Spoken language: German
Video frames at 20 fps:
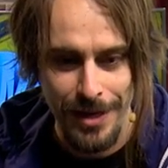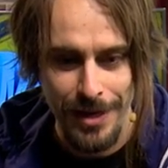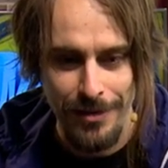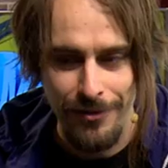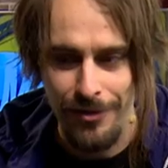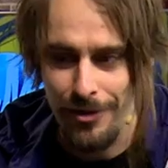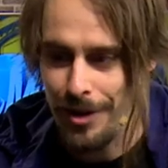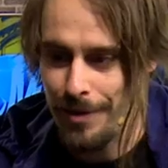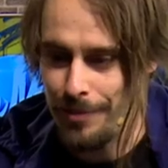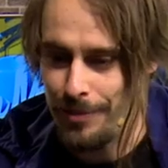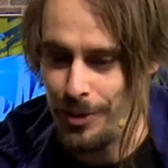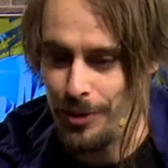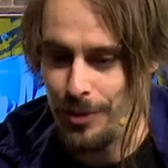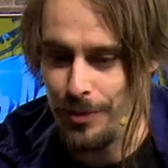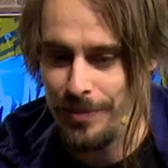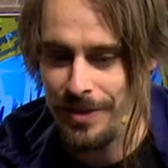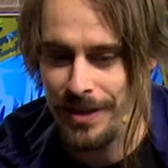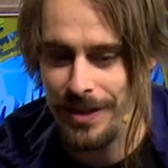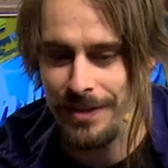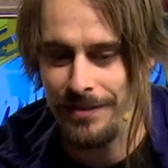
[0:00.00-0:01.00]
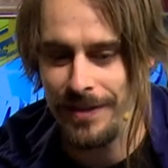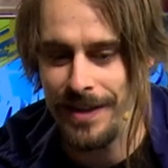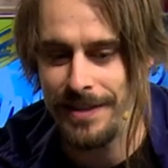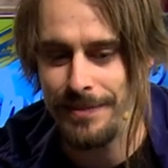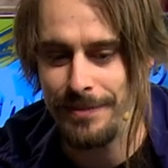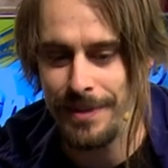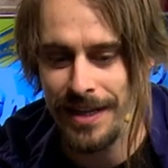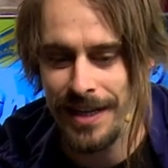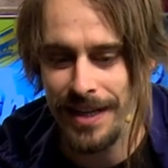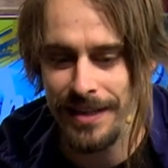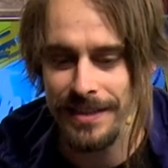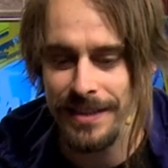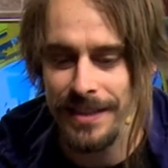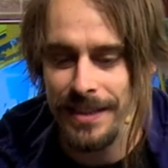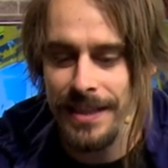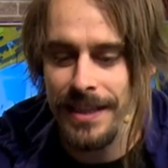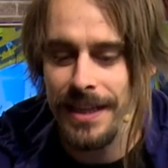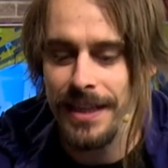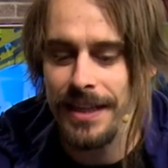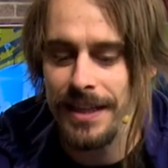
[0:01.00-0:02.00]
Feuerblümchen, ich weiß nicht, man kann sie
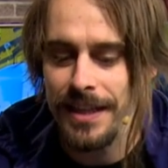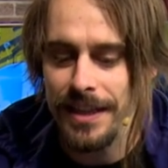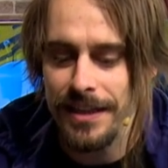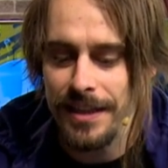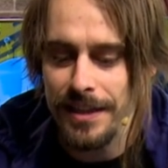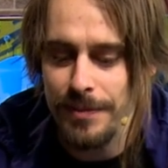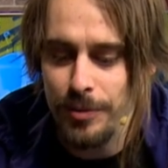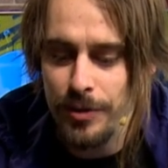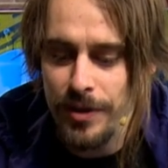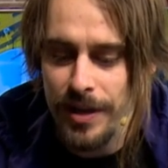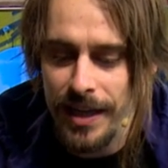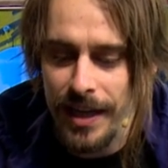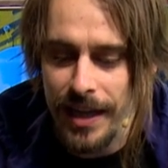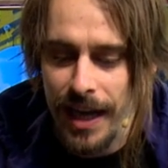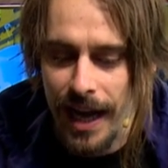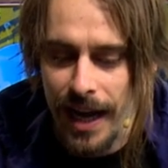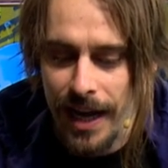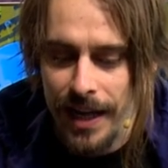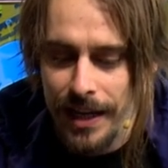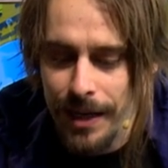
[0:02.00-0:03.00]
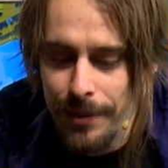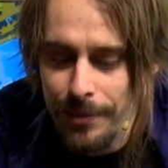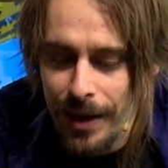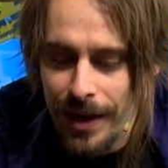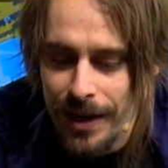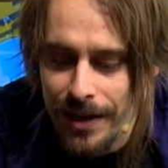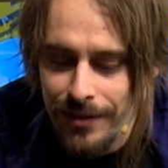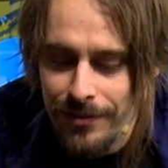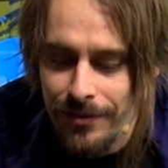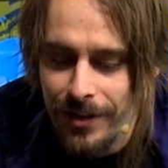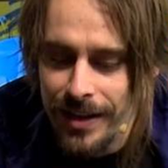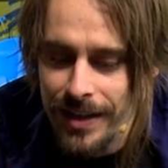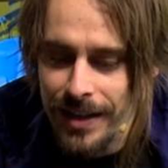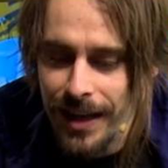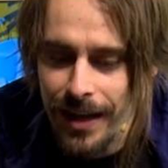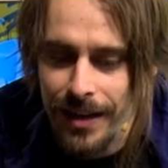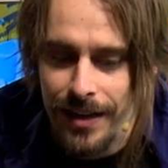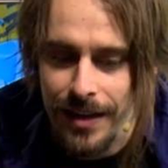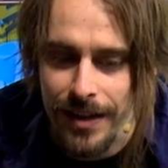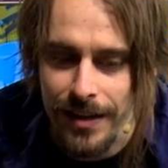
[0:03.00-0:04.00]
hier nicht in das Bouquet einarbeiten, weil die
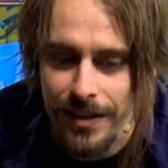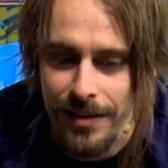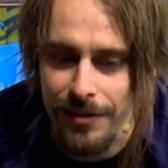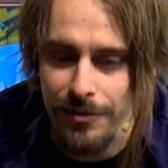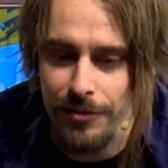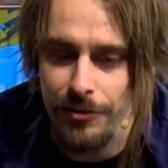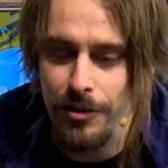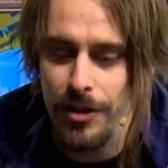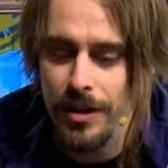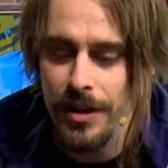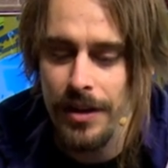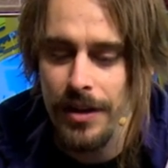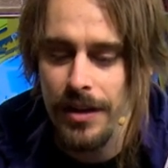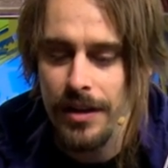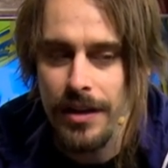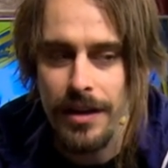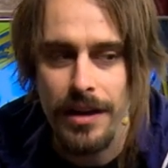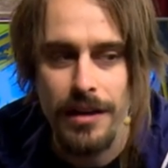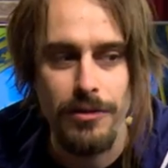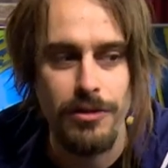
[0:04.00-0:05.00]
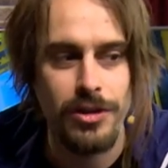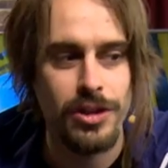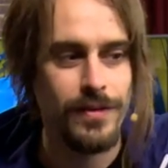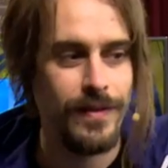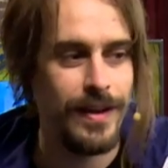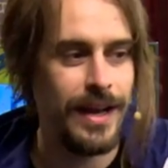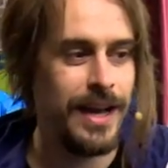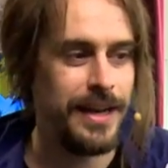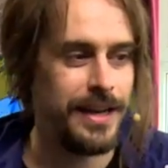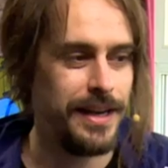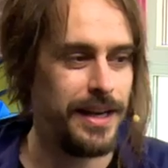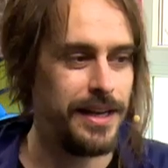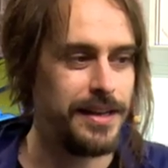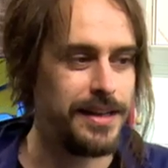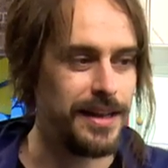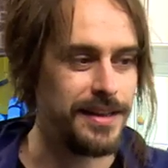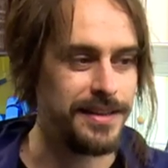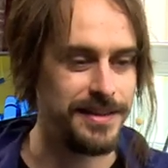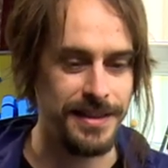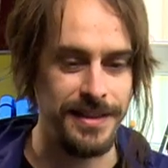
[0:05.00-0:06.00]
alle zu, zu schwer
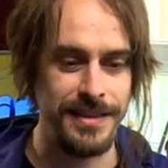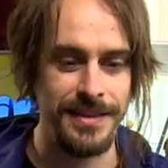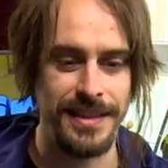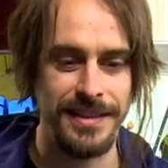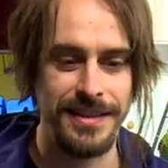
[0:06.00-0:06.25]
aneinander sind.